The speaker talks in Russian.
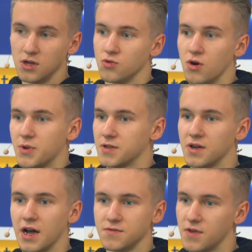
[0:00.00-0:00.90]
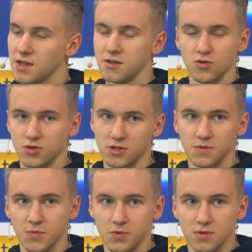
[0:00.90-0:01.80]
но ну а продвигать вряд ли точно
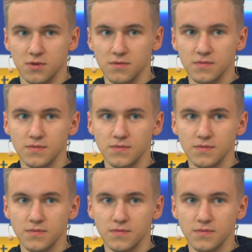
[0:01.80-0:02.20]
тебе будет. От